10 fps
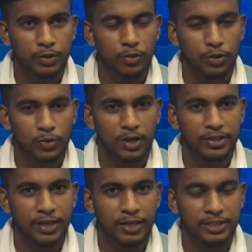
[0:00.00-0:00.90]
রক্ত না
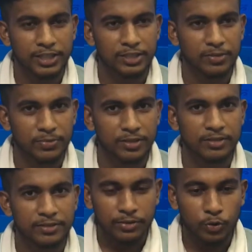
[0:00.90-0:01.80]
দিলে আর কি জানতাম না
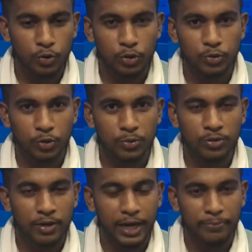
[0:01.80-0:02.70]
অনুরোধ করব
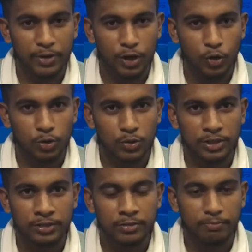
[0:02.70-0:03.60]
আপনারা রক্ত
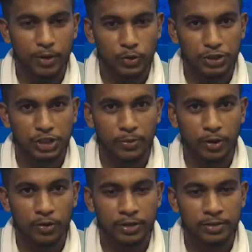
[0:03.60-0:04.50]
দেন মানুষের সেবা
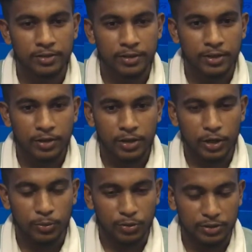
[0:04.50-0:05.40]
করেন
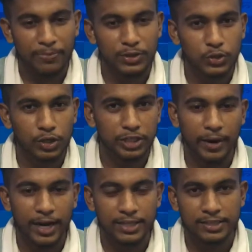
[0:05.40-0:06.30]
এবং আপনার শরীরে কি
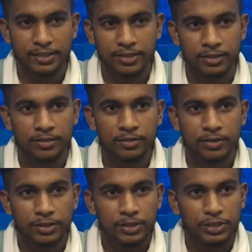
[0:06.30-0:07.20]
ভাইরাস আছে কি না
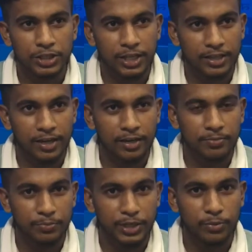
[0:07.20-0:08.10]
সেটা তারা
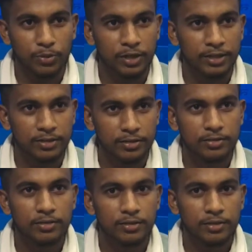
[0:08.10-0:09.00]
বিনামূল্যে
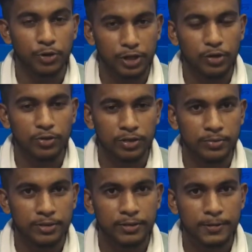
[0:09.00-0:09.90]
পরীক্ষা করে
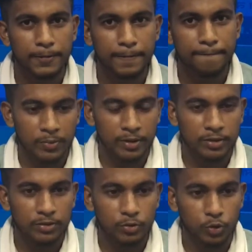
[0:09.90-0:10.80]
দিবে আমার
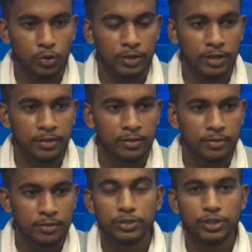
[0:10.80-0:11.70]
রোগটা
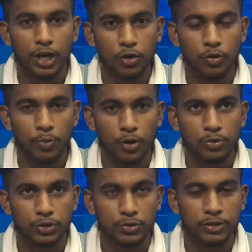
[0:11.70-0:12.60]
সারানোর
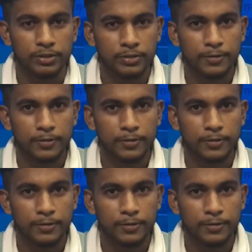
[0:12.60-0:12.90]
পরামর্শ দিয়ে